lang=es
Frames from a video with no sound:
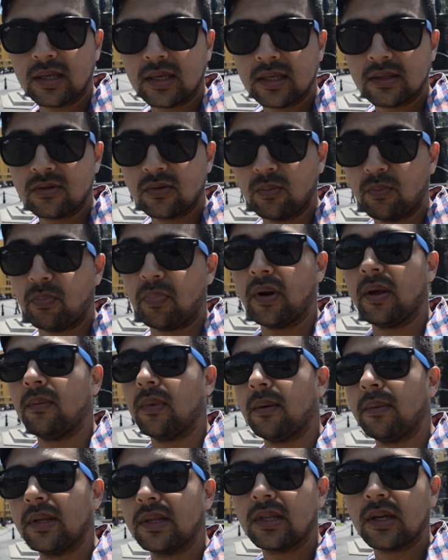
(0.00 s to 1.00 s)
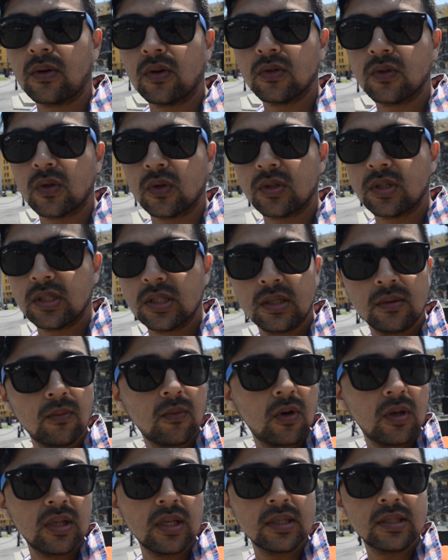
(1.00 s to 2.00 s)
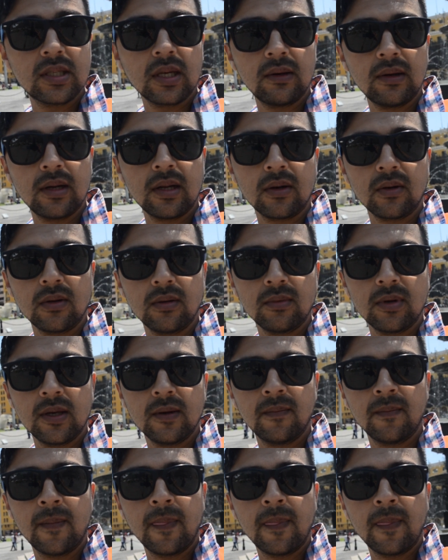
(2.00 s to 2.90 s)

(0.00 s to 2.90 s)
que es supremamente costosísimo y e inestable la economía.